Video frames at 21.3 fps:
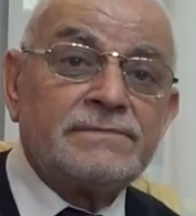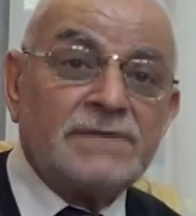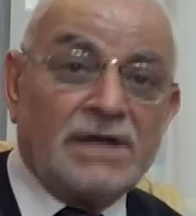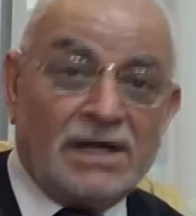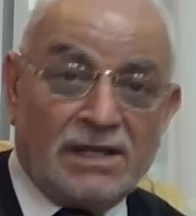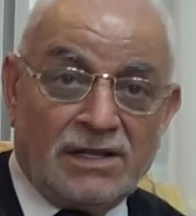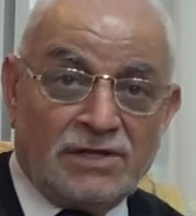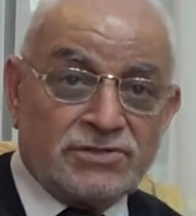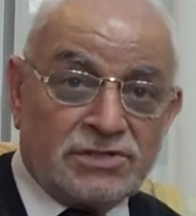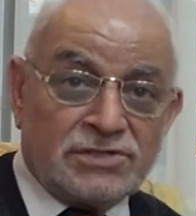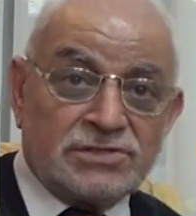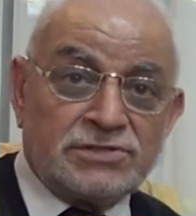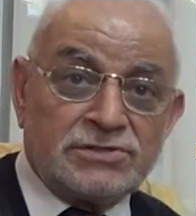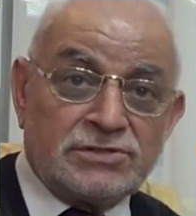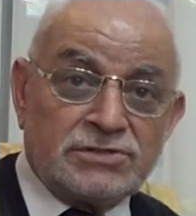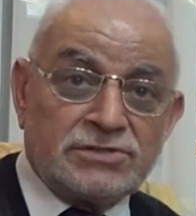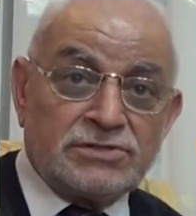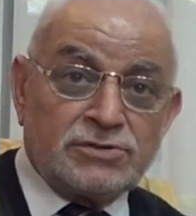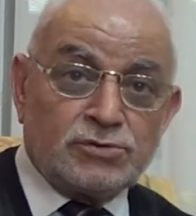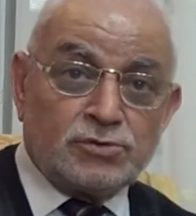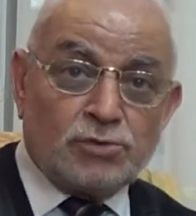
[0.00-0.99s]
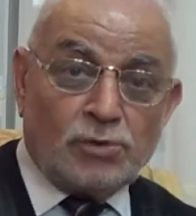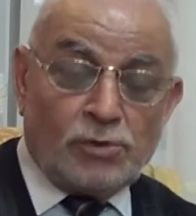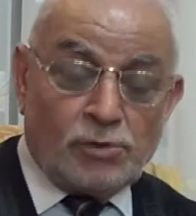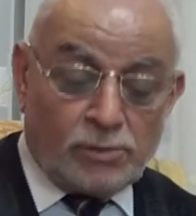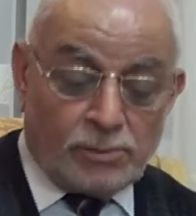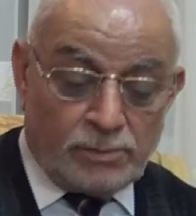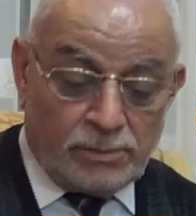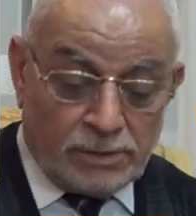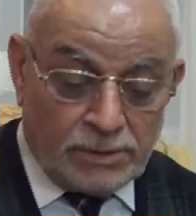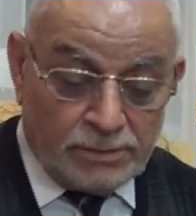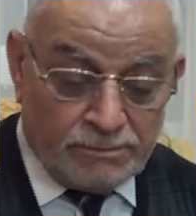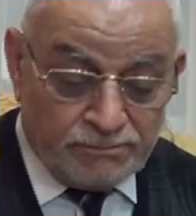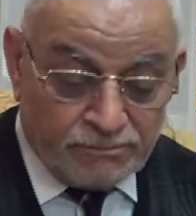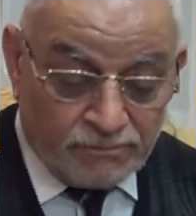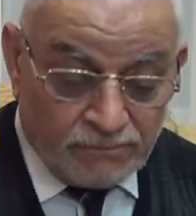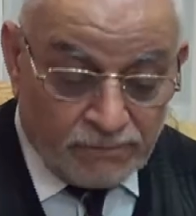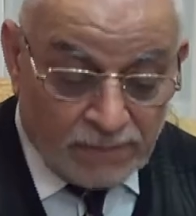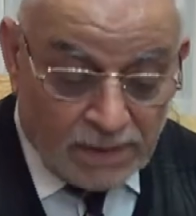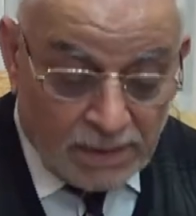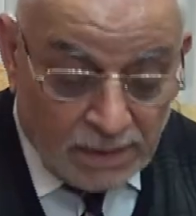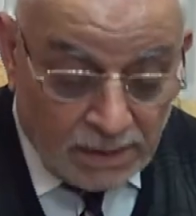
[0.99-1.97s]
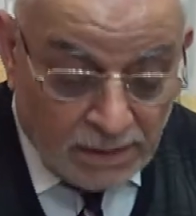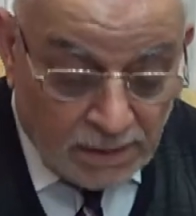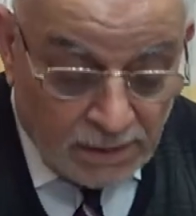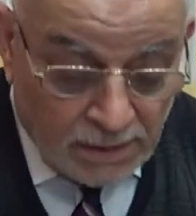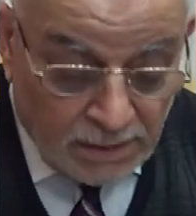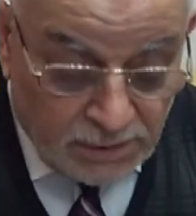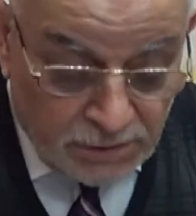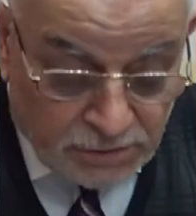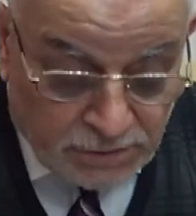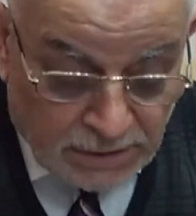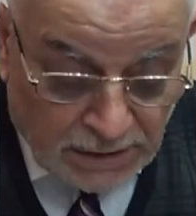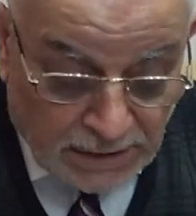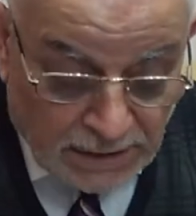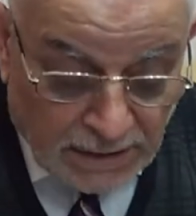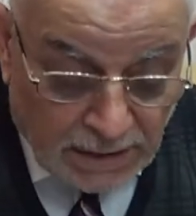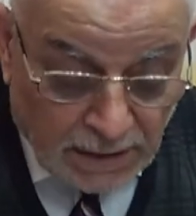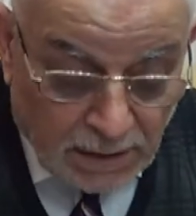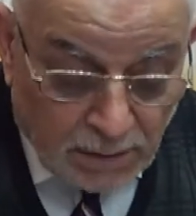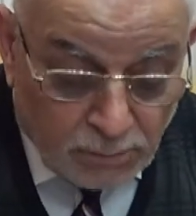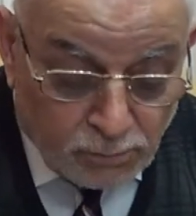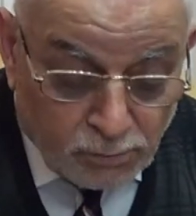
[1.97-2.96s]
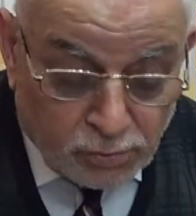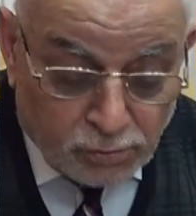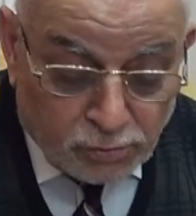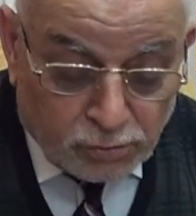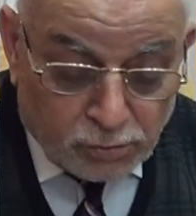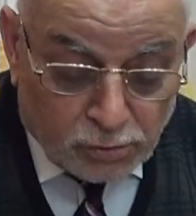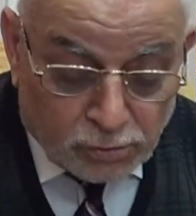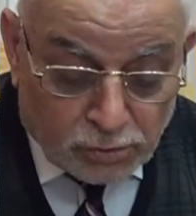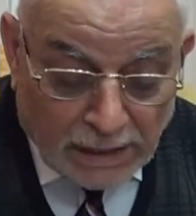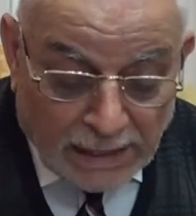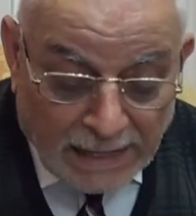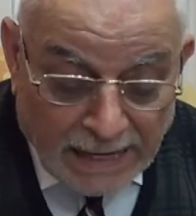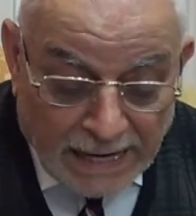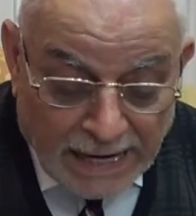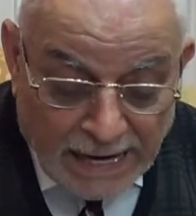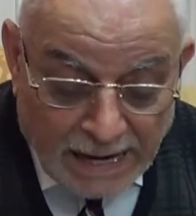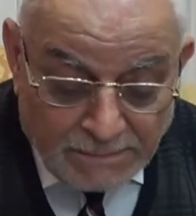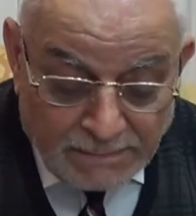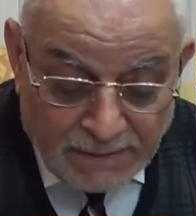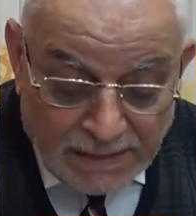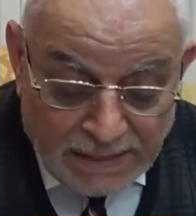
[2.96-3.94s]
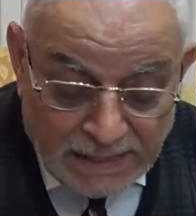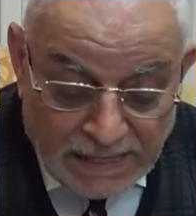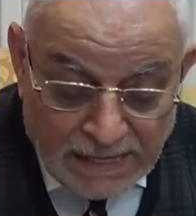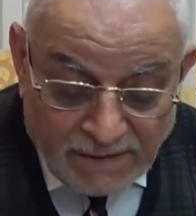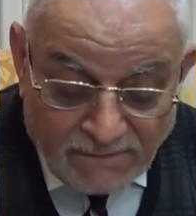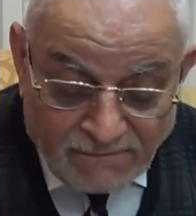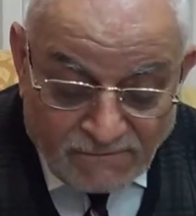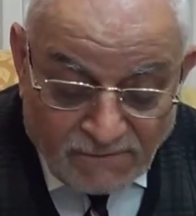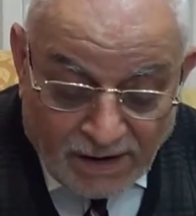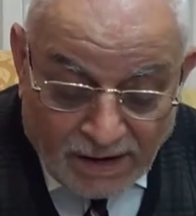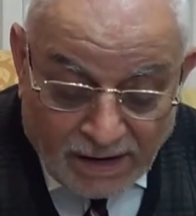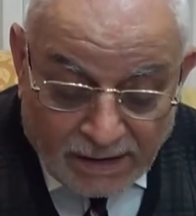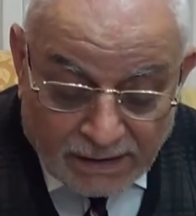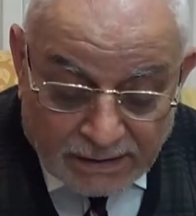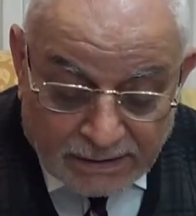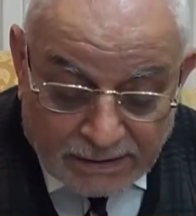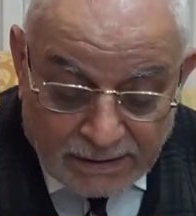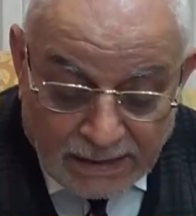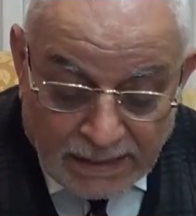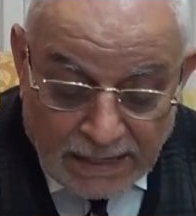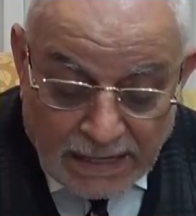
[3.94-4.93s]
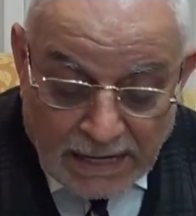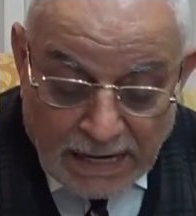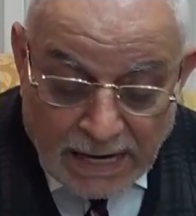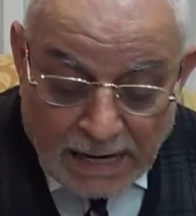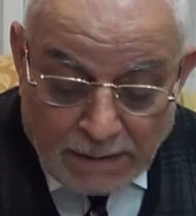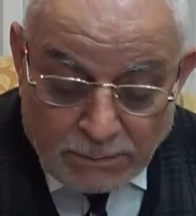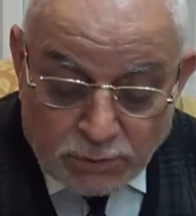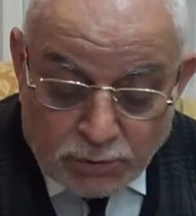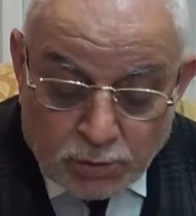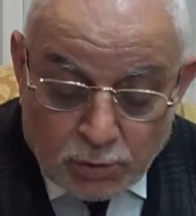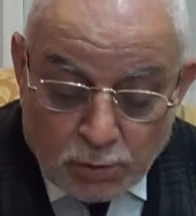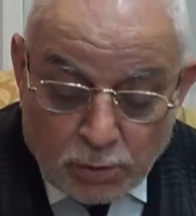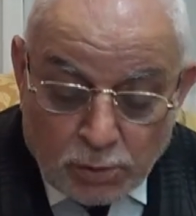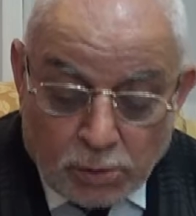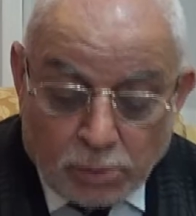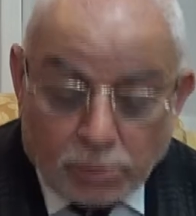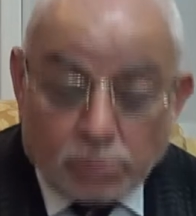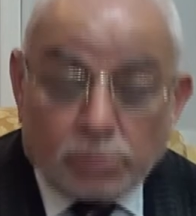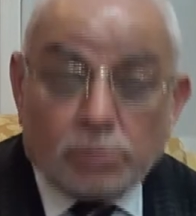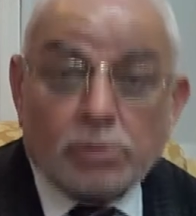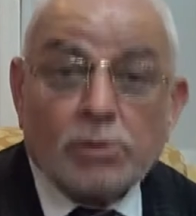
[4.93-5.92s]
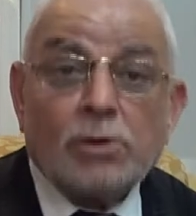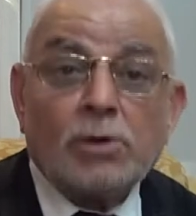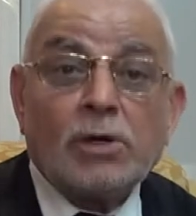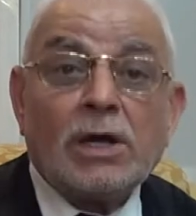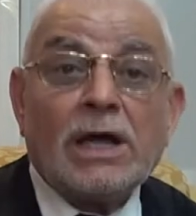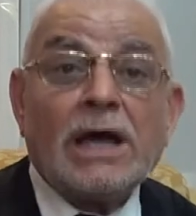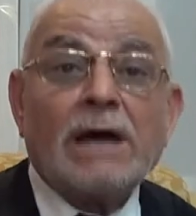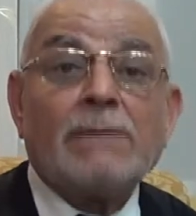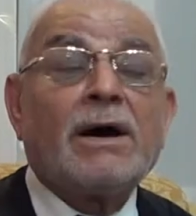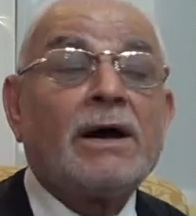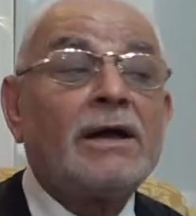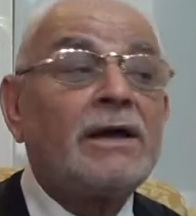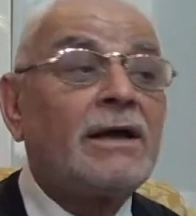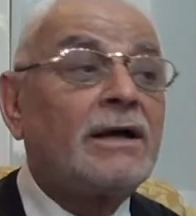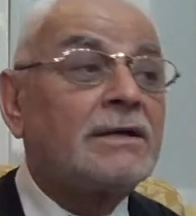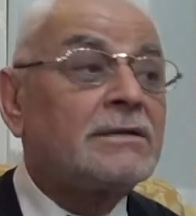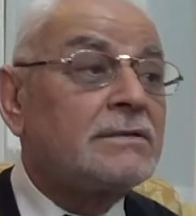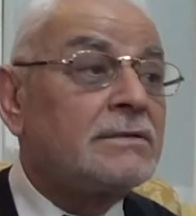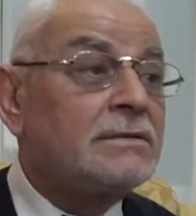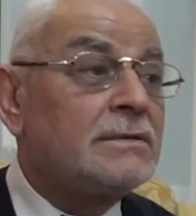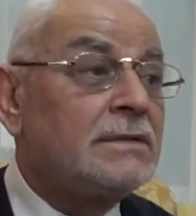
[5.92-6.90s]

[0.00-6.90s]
Anlaşılsın için söylüyorum. İşte bu nurda hem ilim var, hem şuur, hem hayat.